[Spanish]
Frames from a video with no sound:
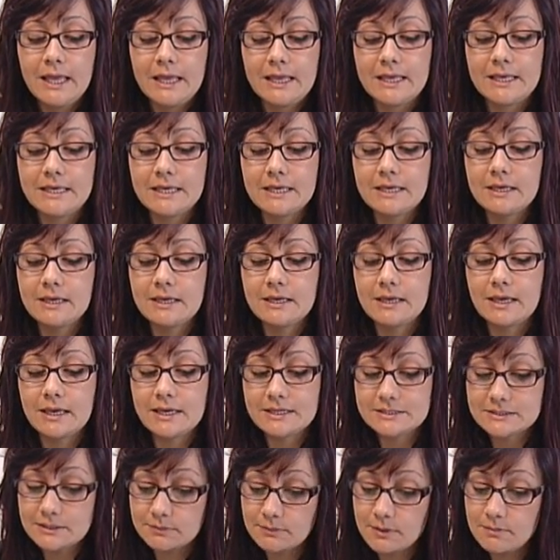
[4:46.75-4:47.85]
Y
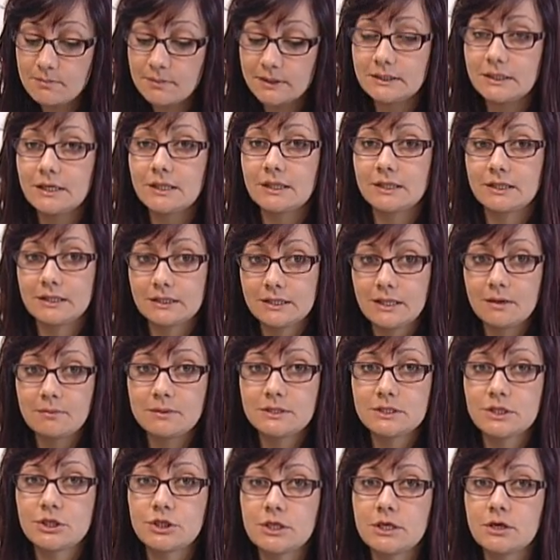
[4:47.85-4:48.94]
esa misma tarde, el día
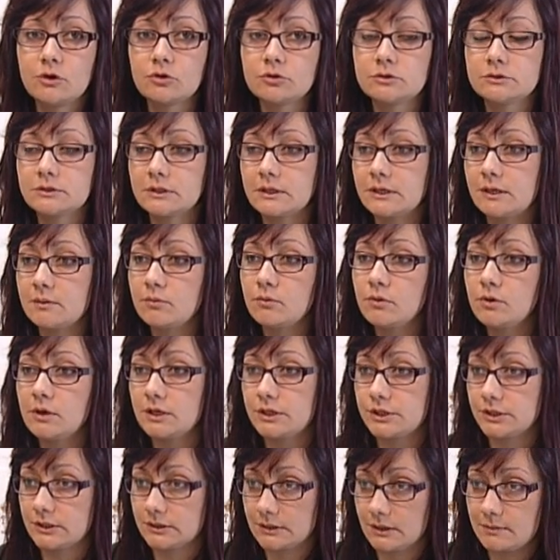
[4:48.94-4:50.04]
25, tenemos
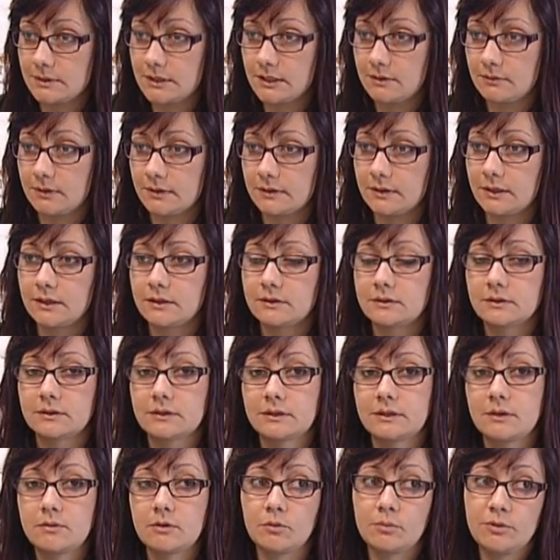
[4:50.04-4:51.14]
el certamen de banda,
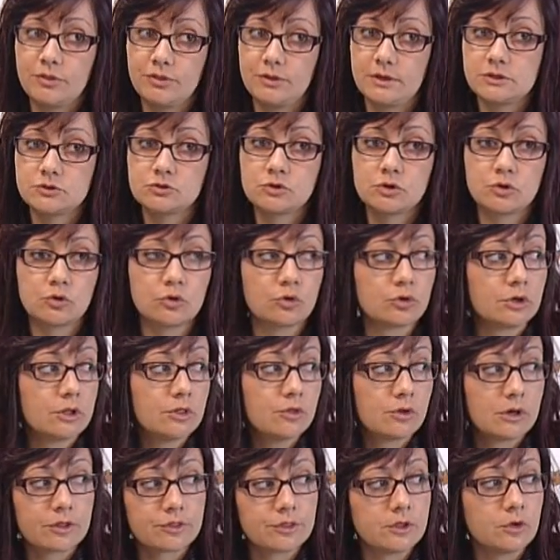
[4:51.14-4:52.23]
que comenzará su
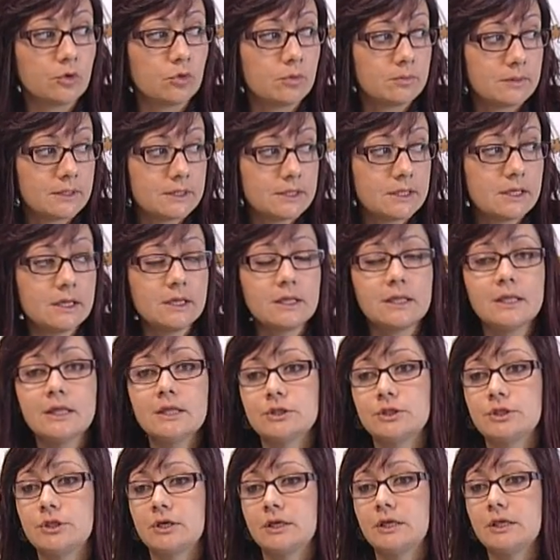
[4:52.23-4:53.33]
recorrido a las cinco y media,
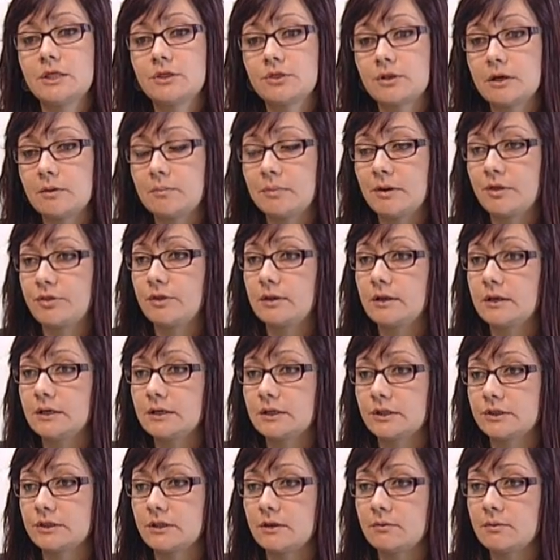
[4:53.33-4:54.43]
desde aquí, desde la Plaza de la
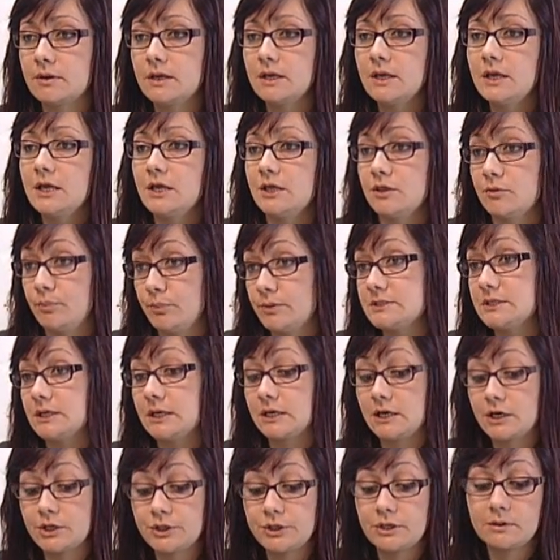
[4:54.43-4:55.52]
Alcazaba, y después
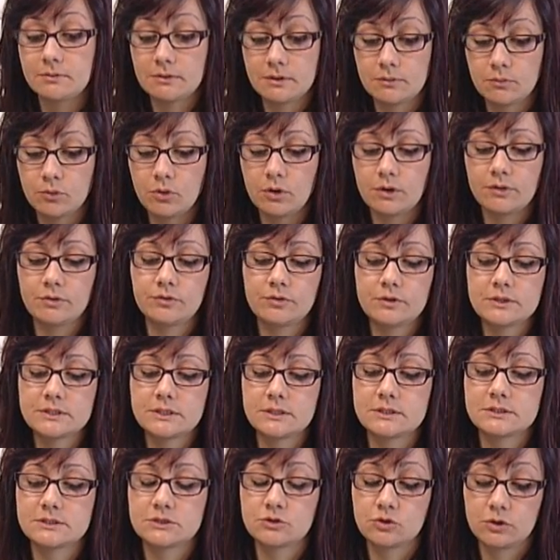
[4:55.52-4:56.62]
llegará al Cine Balboa,
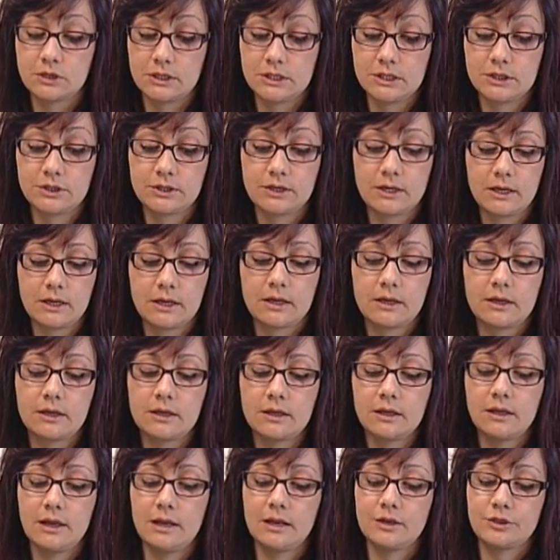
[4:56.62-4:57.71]
donde se organizará
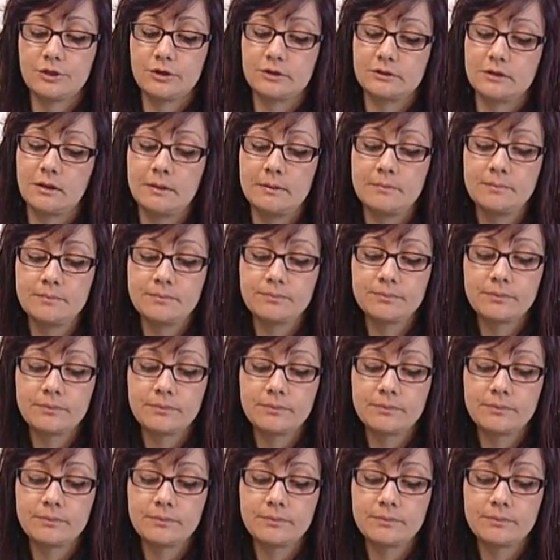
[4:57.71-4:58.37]
el certamen.